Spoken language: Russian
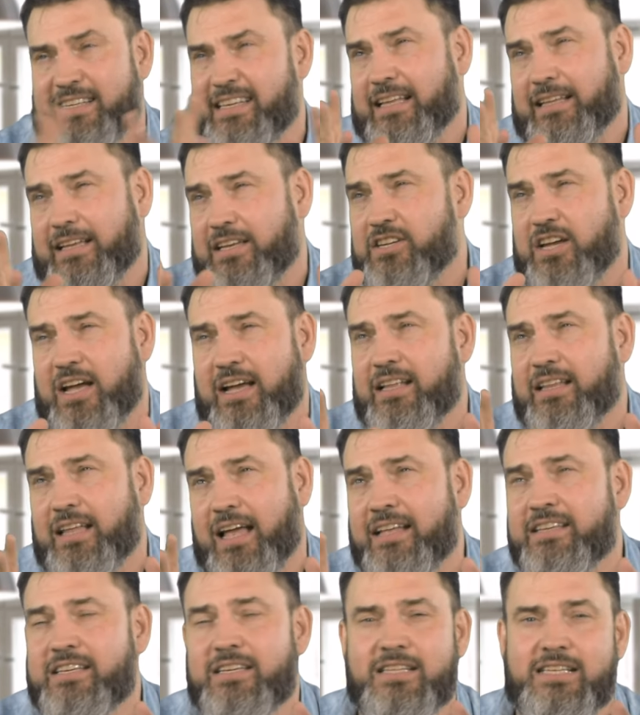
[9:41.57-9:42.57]
Нет, значит, это
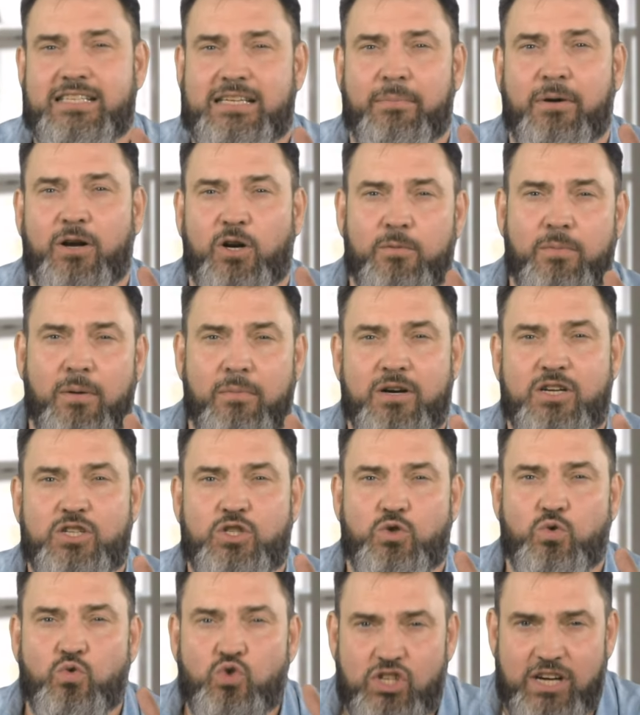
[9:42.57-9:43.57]
один из самых любимых
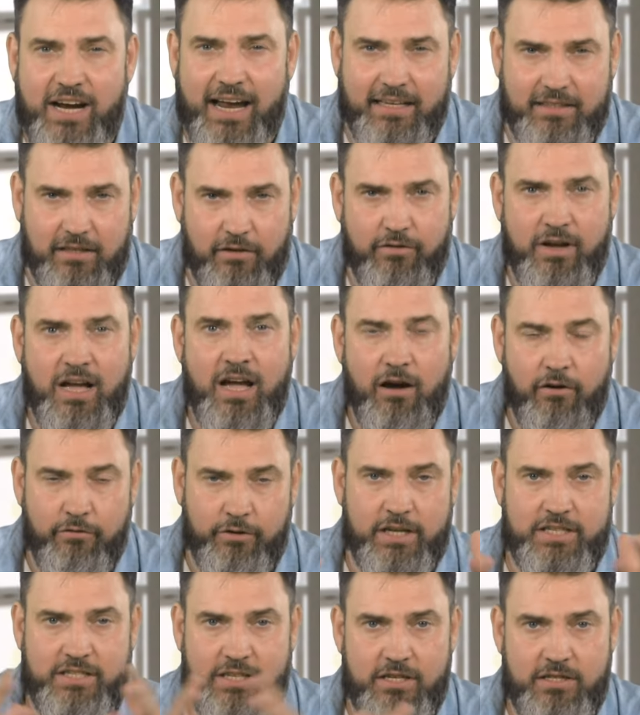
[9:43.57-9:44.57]
сюжетов в
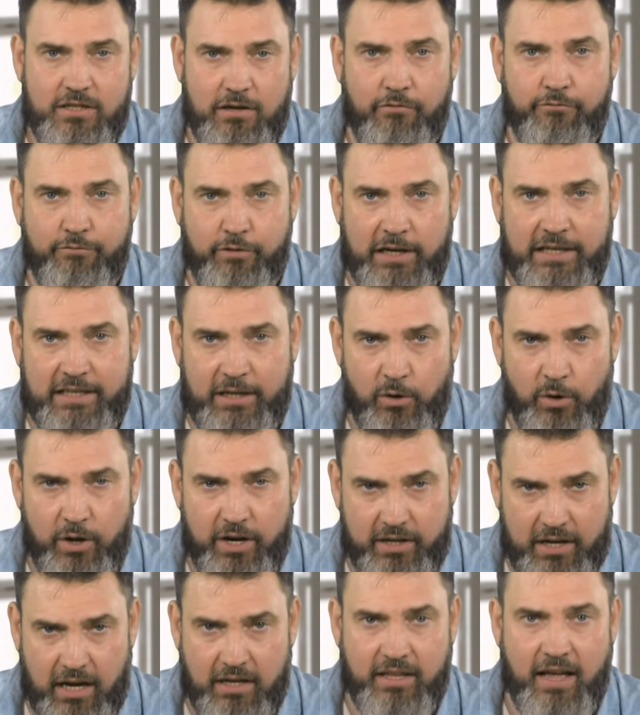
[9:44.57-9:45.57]
российском
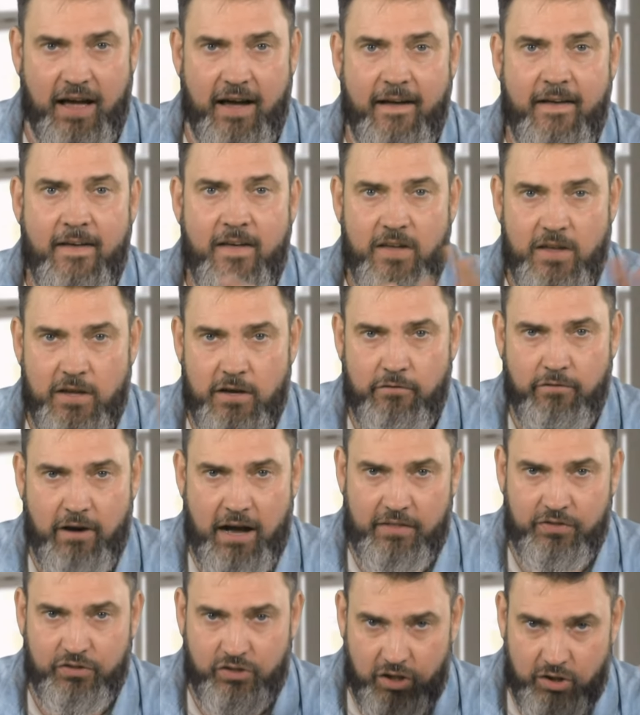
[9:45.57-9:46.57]
фольклоре, когда
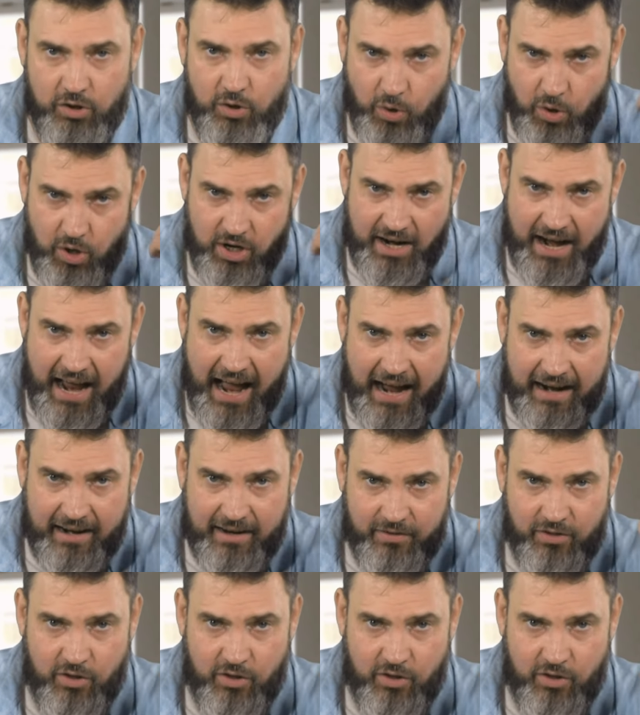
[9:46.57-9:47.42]
Иван-то дурак,